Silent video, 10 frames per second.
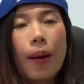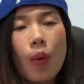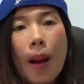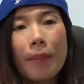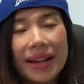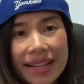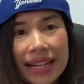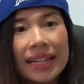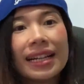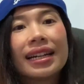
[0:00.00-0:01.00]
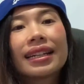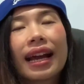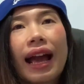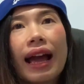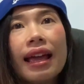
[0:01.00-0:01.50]
ความบันเทิง
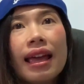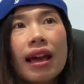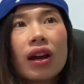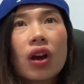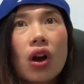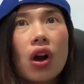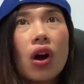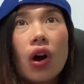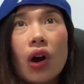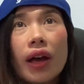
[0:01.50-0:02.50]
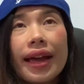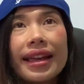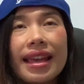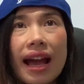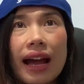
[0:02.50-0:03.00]
นะคะ ก็
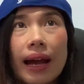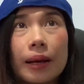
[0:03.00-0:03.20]
อย่า